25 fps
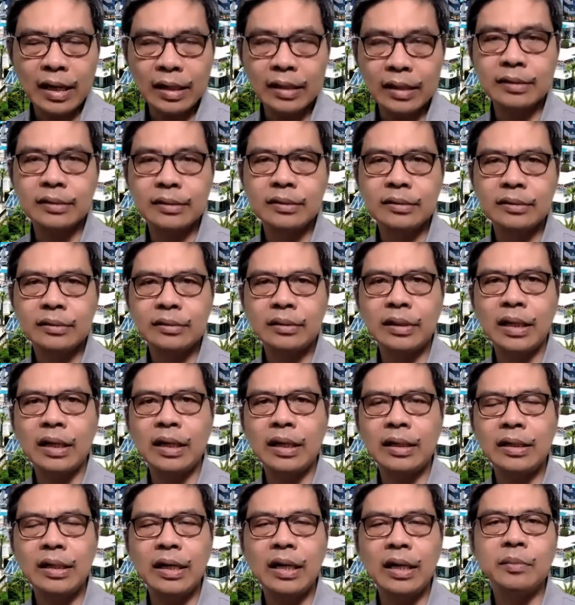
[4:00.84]
na
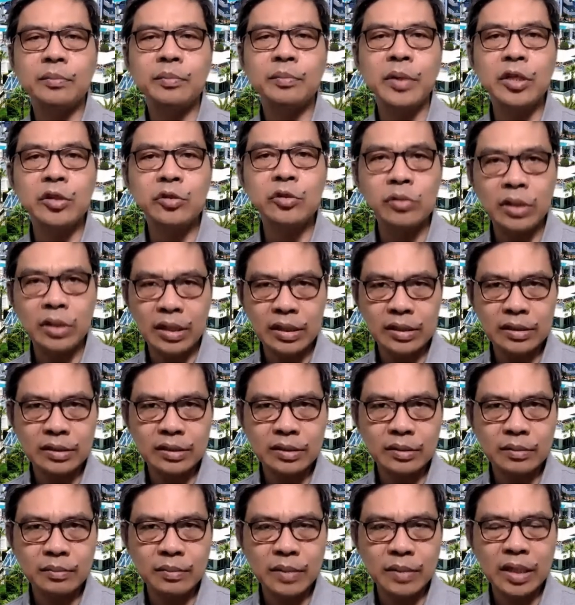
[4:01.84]
ng kanilang
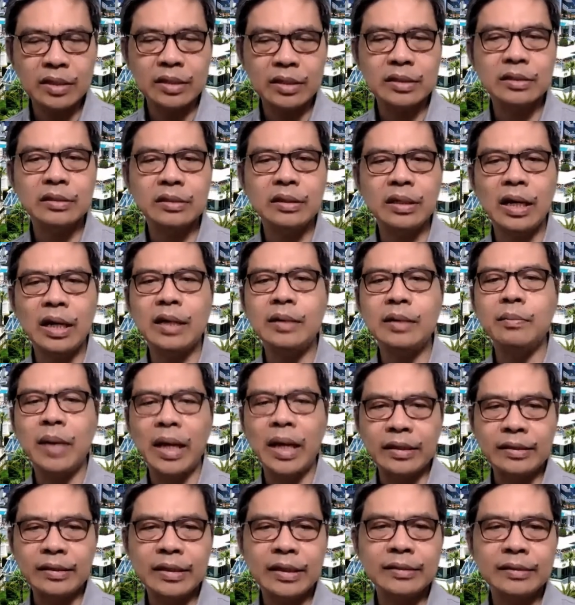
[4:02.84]
prejudice because they are
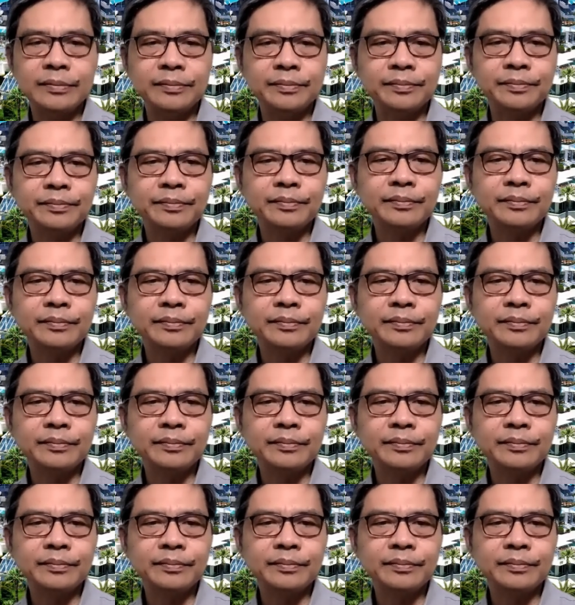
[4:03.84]
blinded.